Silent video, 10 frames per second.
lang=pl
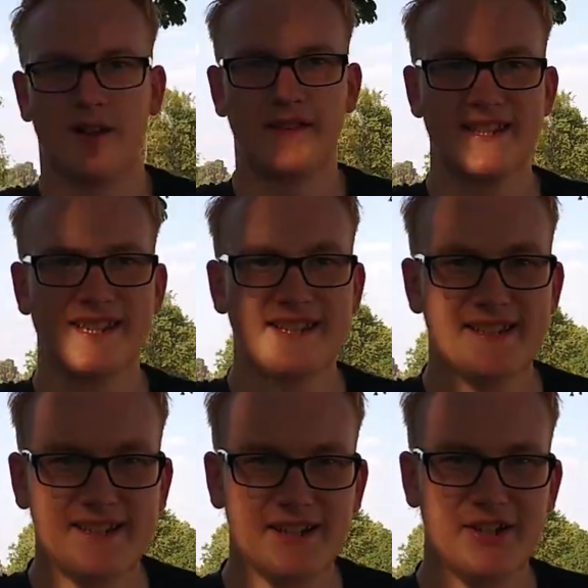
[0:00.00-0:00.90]
A więc
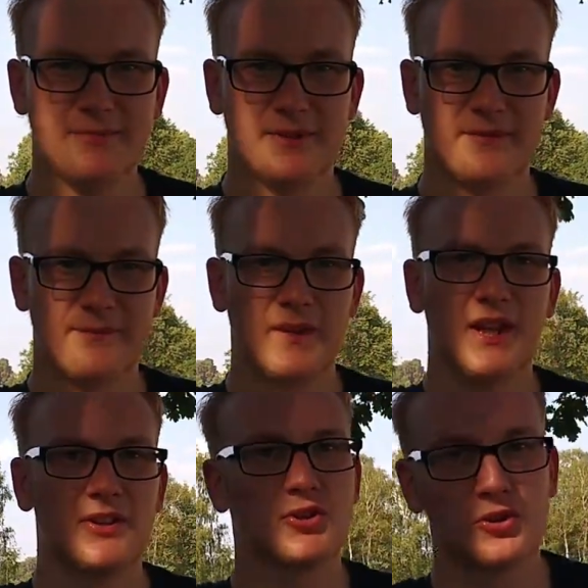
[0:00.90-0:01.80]
jesteśmy
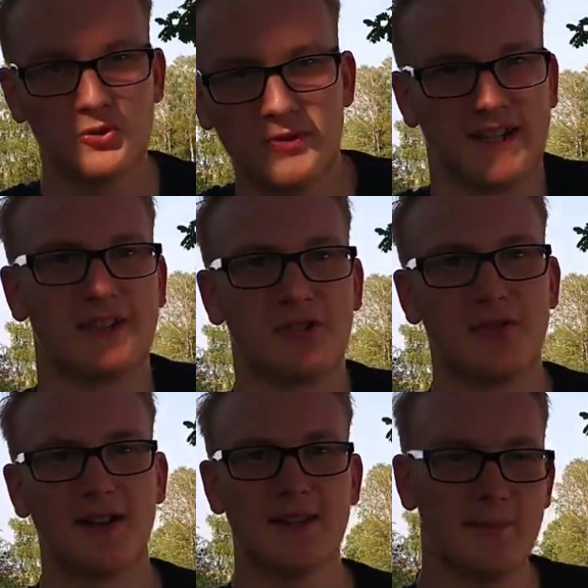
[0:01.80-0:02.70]
to tutaj,
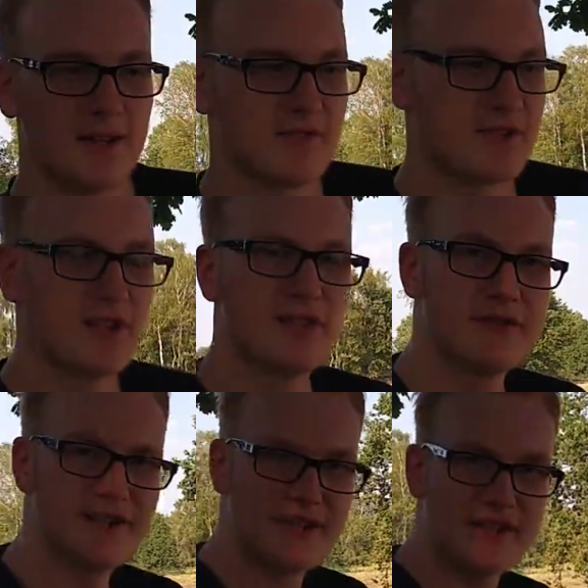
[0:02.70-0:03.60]
dokładnie
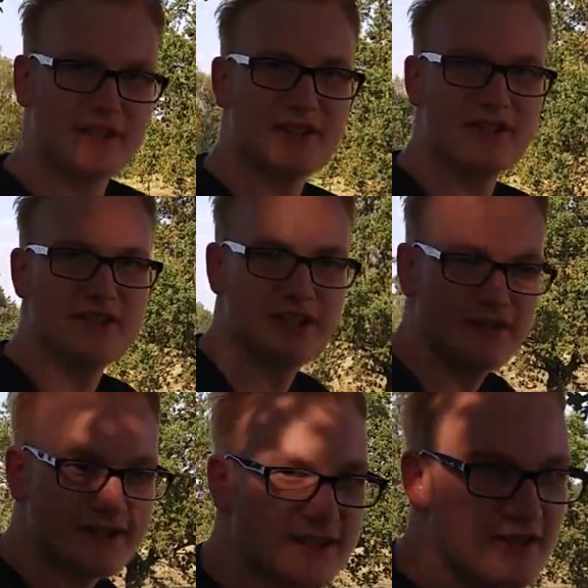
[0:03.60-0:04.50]
1 września
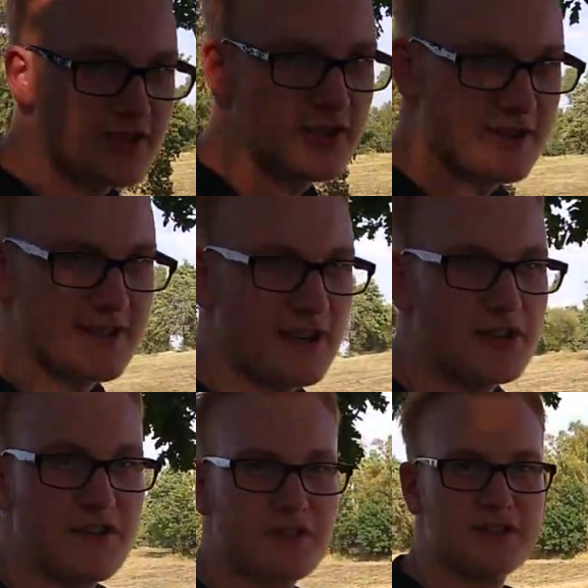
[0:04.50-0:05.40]

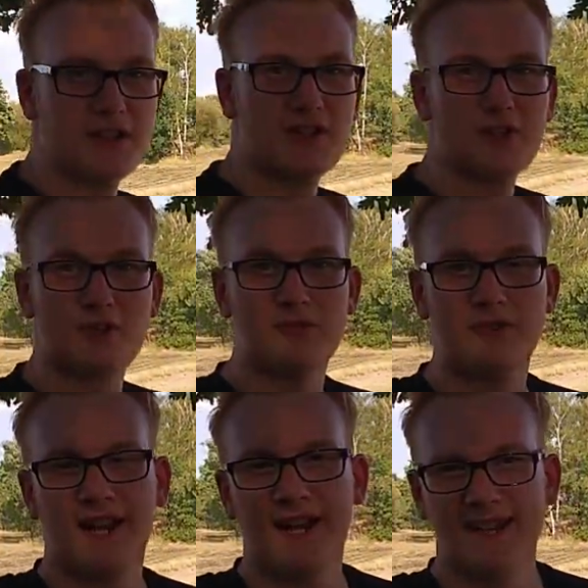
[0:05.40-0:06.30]
1939
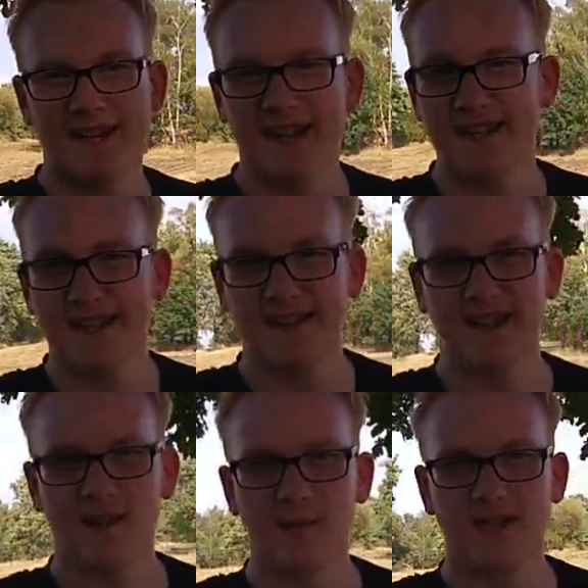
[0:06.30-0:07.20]
roku, Jan
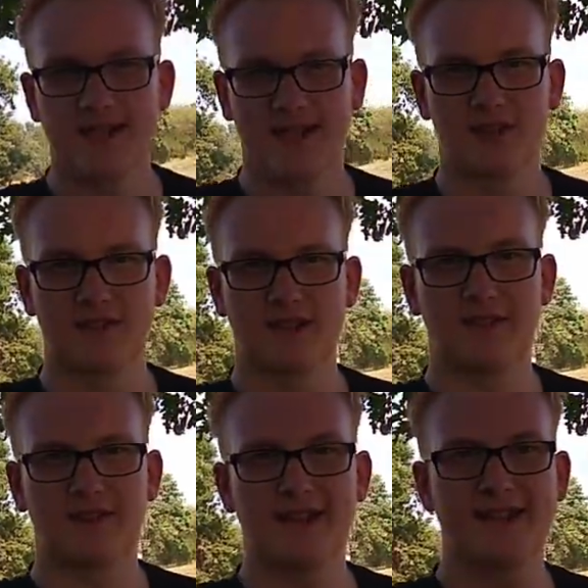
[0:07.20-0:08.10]

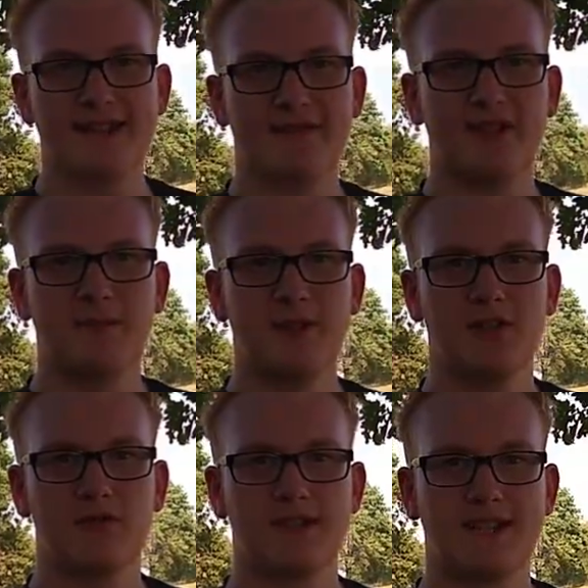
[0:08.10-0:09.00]
Jagmin-Sadowski wraz ze swoimi
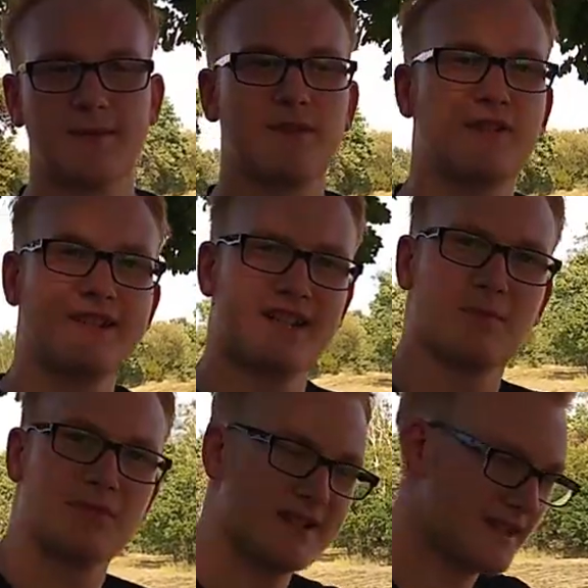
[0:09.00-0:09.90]
dowódcami
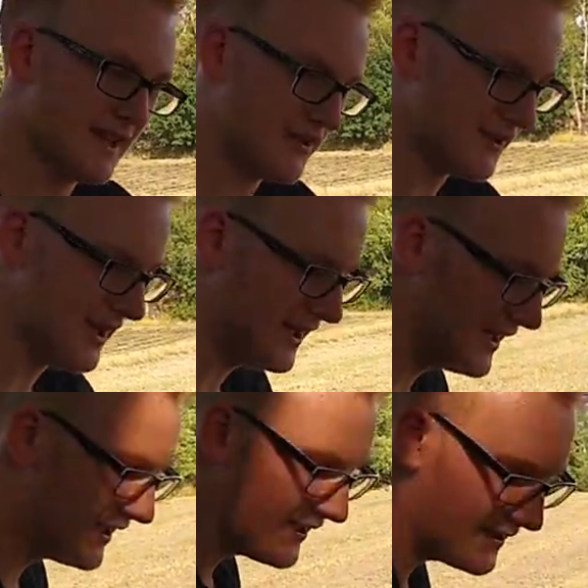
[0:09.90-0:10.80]
Wojska Polskiego
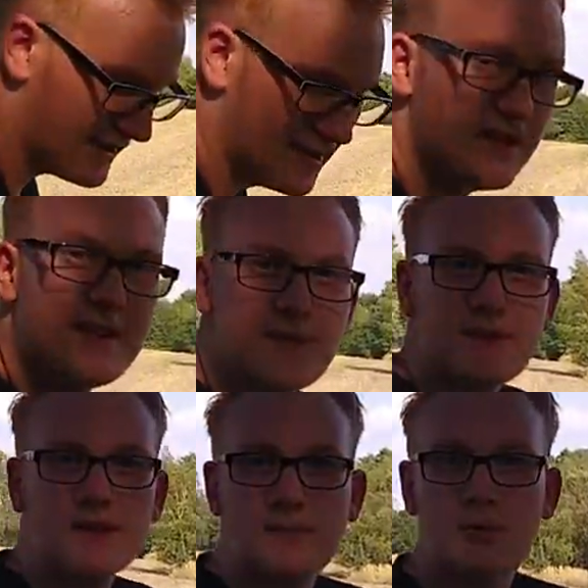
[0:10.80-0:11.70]
i
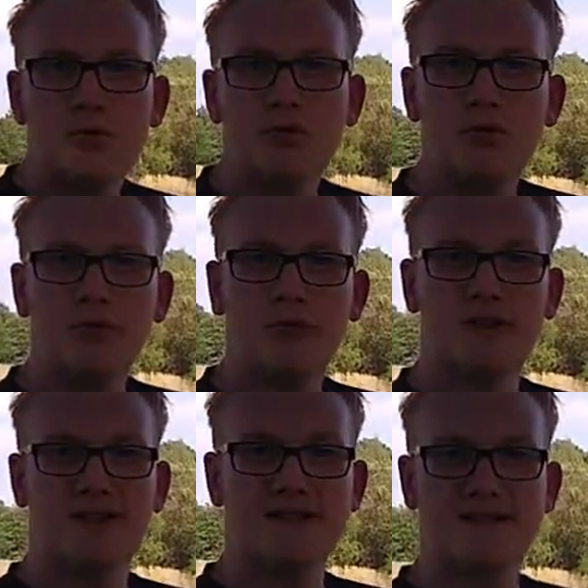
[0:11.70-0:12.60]
pułków
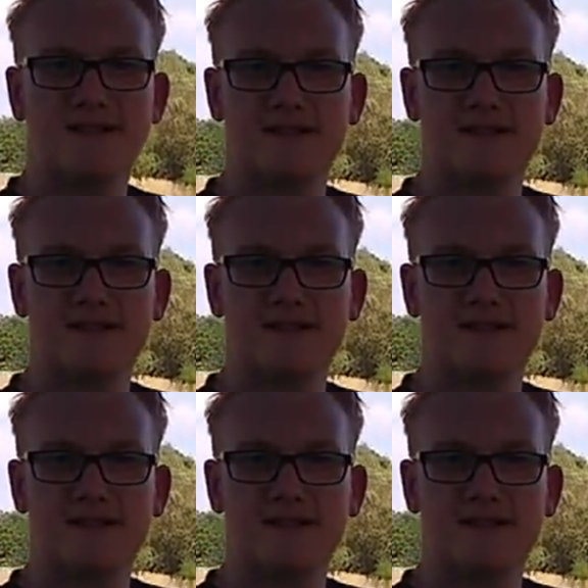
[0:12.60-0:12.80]
oraz